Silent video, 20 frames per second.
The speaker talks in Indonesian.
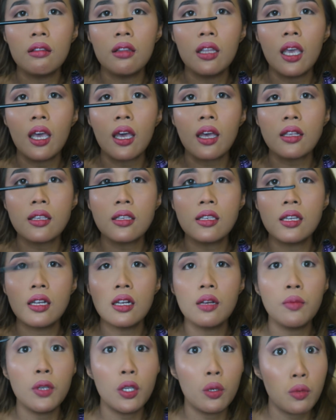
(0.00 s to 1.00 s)
dia
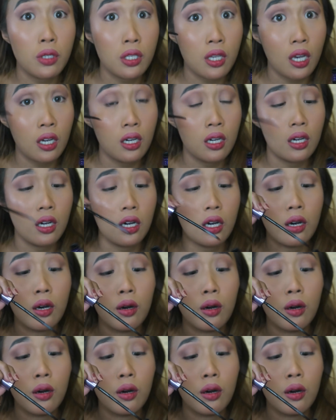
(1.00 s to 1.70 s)
kecil Minyo bisa ke